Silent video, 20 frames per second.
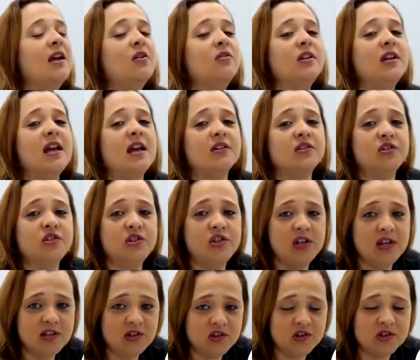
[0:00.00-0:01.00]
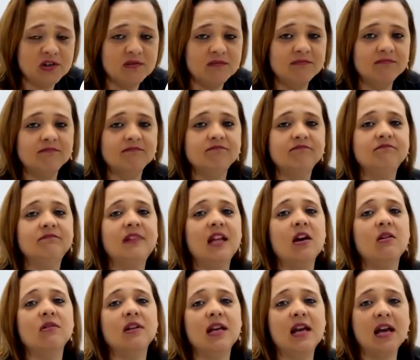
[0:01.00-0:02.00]
teoria X,
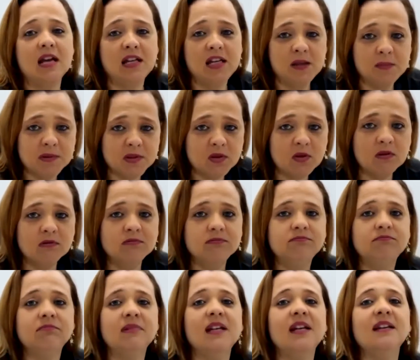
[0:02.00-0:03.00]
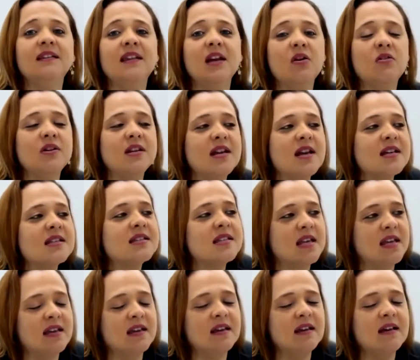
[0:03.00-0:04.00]
teoria Y e teoria
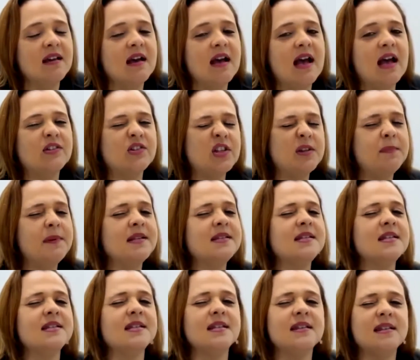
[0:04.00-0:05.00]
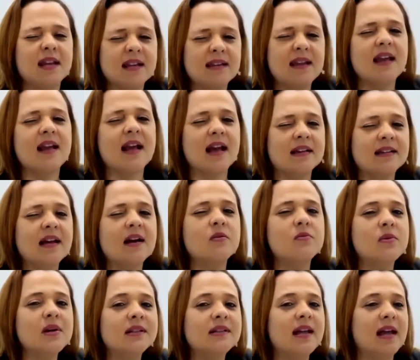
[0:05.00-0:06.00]
Z. A gente precisa entender cada
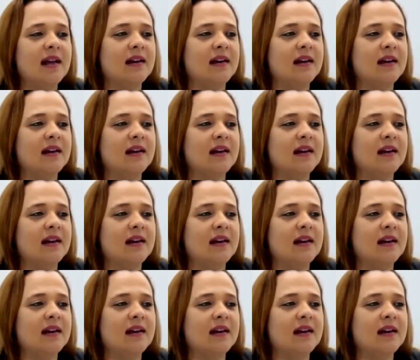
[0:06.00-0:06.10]
uma